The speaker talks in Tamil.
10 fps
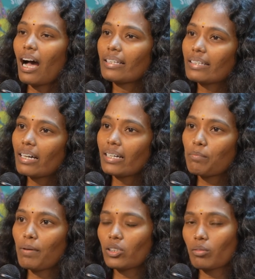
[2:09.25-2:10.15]
அதை
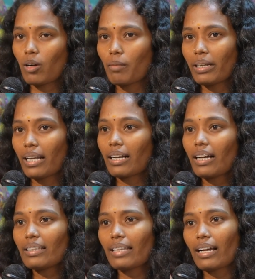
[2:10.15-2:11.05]
தாண்டி பார்த்தோம்
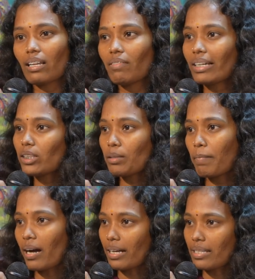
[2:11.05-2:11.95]
அப்படின்னாக்கா தங்களை
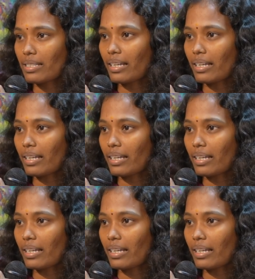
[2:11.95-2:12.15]
வருத்திப்பாங்க